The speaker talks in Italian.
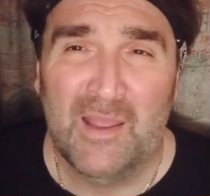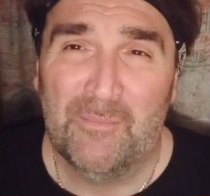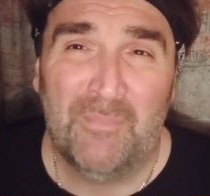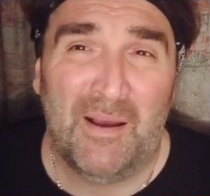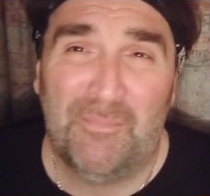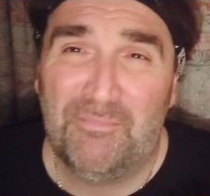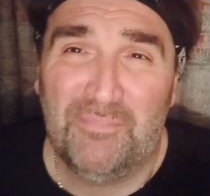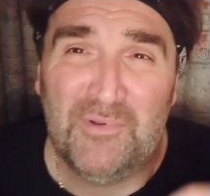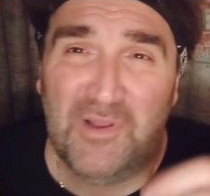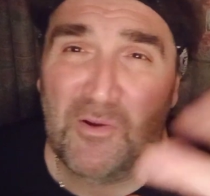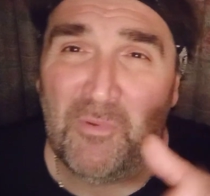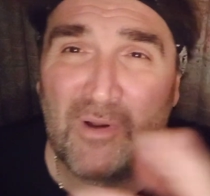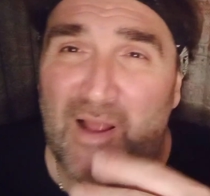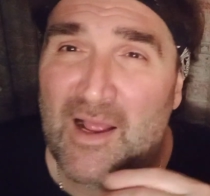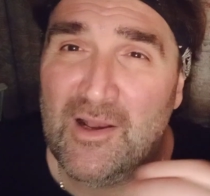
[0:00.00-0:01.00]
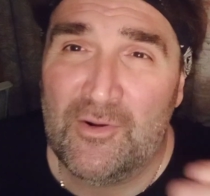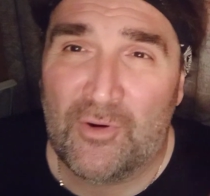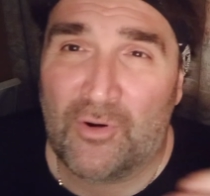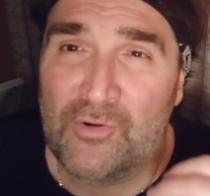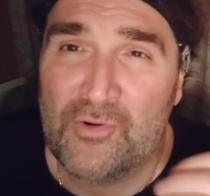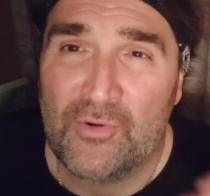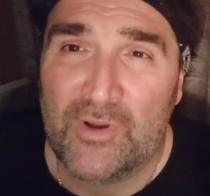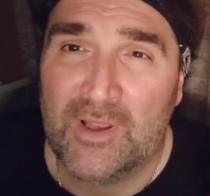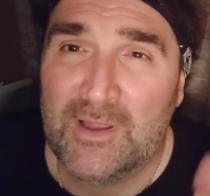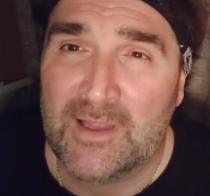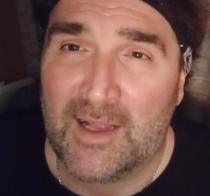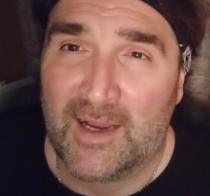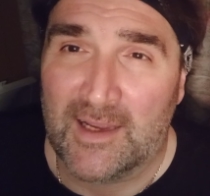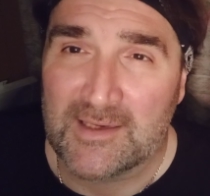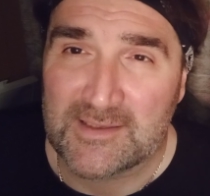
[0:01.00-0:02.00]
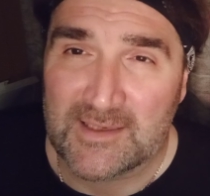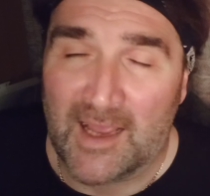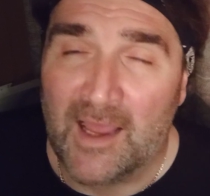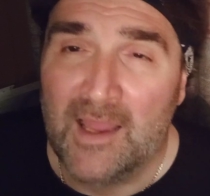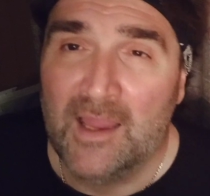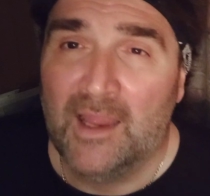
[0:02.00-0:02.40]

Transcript: ma a loro non interessa.